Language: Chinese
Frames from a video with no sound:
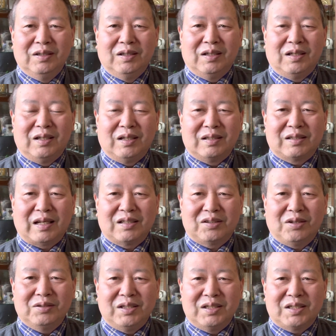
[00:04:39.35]
呃，他
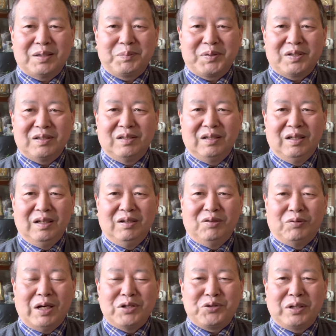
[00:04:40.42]
到底是不是
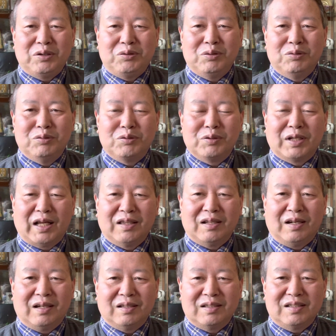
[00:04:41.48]
完全的拥护共产
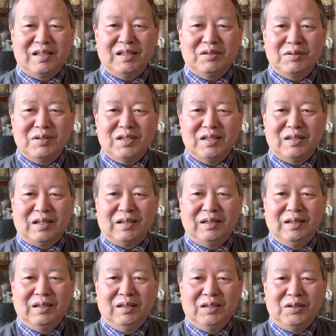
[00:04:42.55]
党这个东西呢？
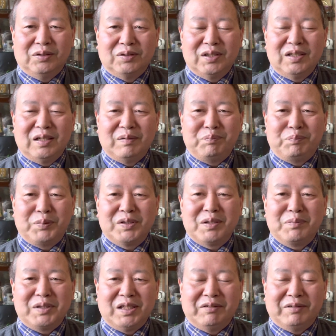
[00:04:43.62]
有的人不这
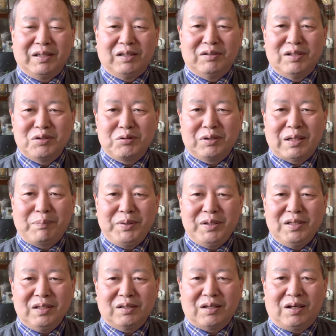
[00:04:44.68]
么认为，有人说他毕
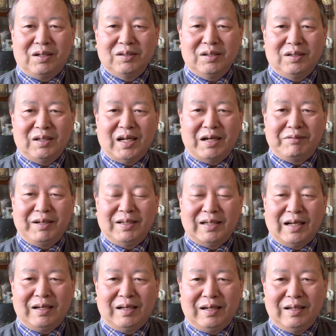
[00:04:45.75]
竟逃到海外
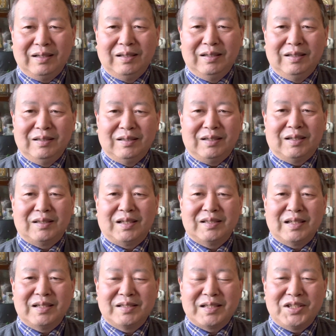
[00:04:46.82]
来了，啊，他
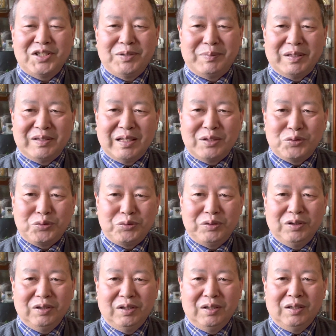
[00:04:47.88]
现在在日本定
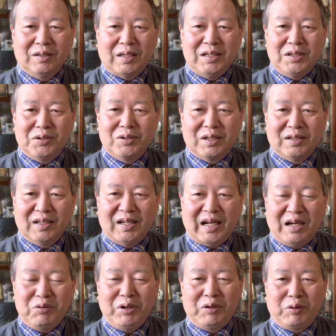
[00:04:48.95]
居，他以后可能
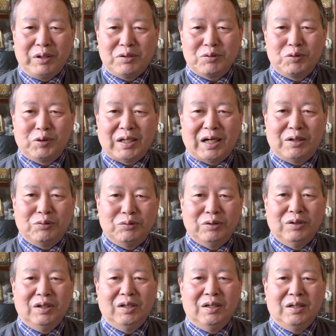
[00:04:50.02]
还会回中国大陆，
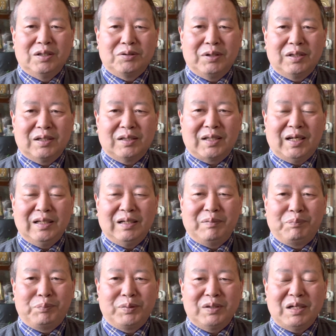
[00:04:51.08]
所以呢，他也
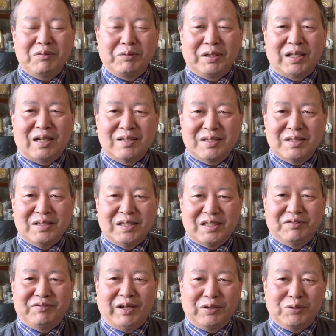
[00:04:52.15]
不认为他自己
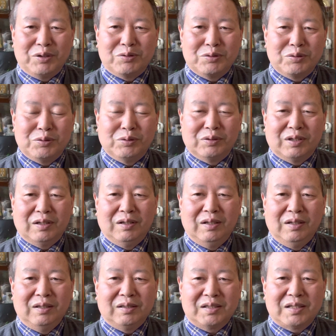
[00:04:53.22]
是反对中共的，
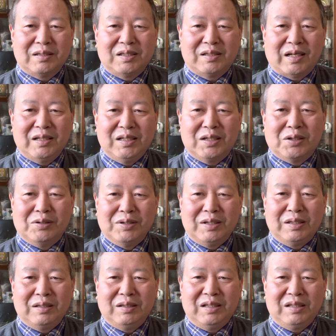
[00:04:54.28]
甚至他一口
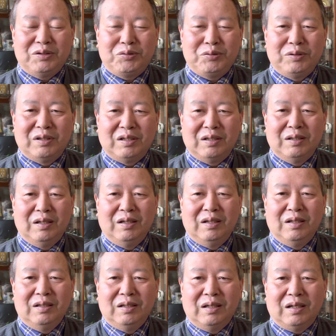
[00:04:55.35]
一一句的，
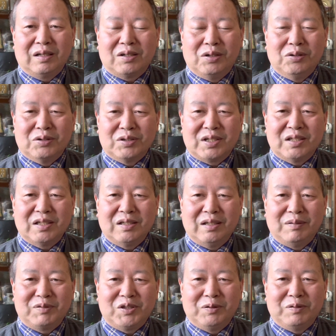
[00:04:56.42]
呃，口口声声
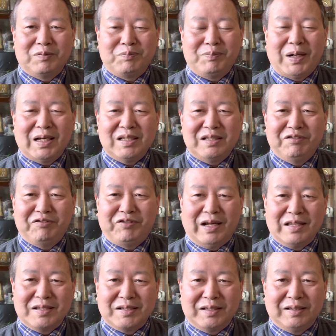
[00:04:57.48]
的就骂一些
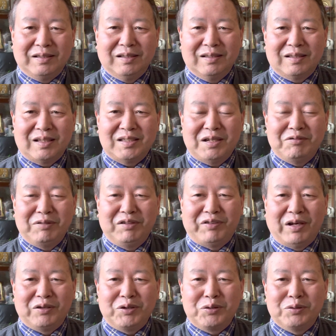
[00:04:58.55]
反贼，他认为
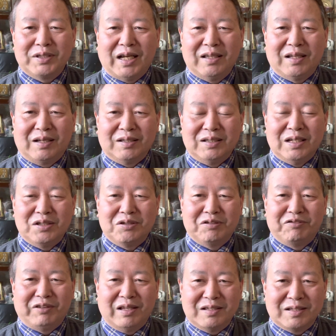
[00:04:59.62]
反对共产党的人就是
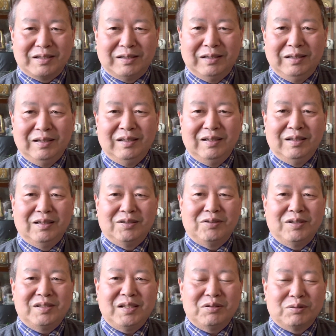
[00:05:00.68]
反贼，所
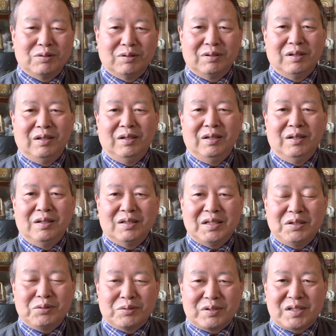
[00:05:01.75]
以这种
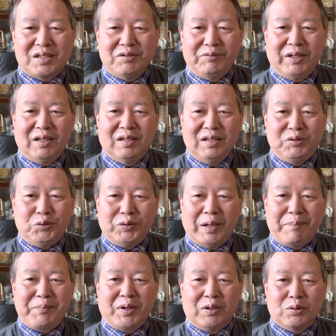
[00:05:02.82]
这种思维和语言表